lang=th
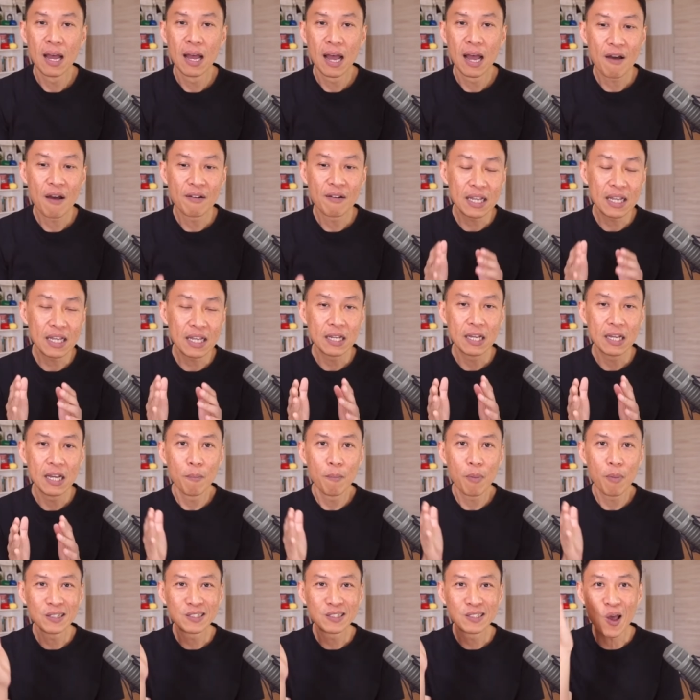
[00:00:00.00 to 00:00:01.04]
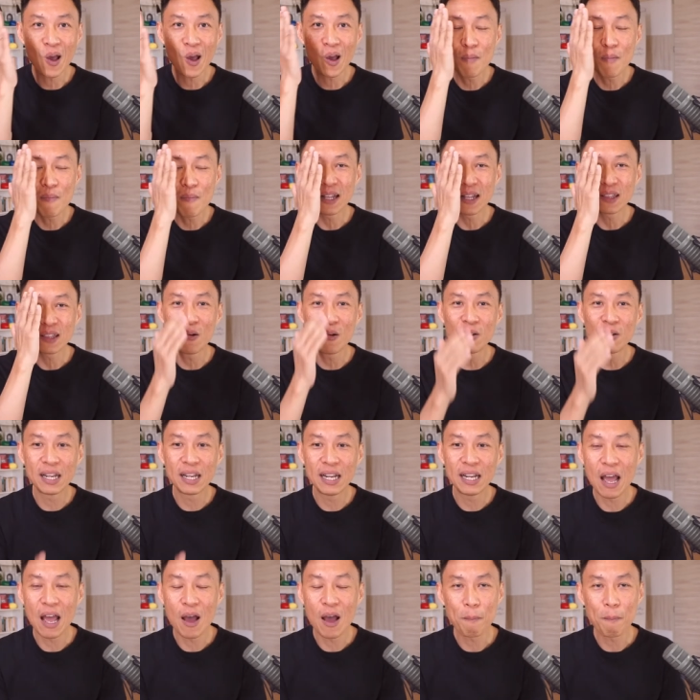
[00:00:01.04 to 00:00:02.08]
คราวนี้พอส่องเข้ามาตรงนี้
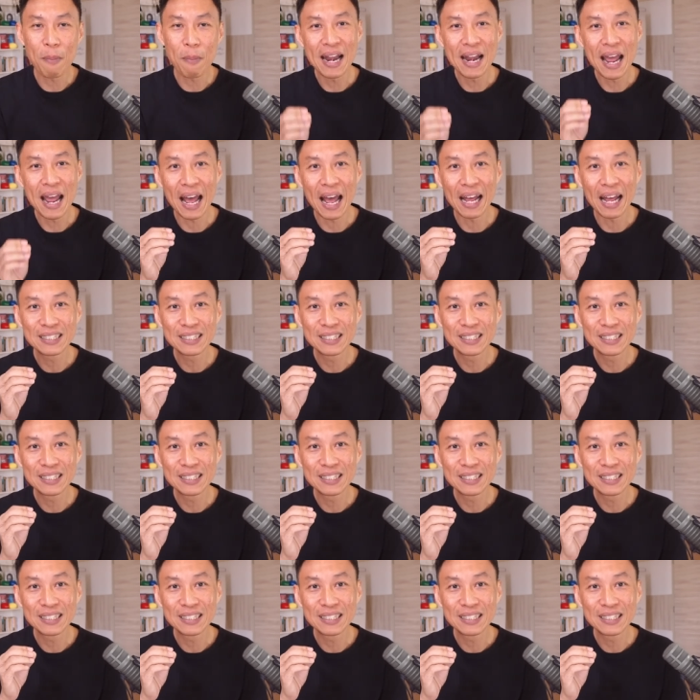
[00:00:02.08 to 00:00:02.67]
แล้วปัญหา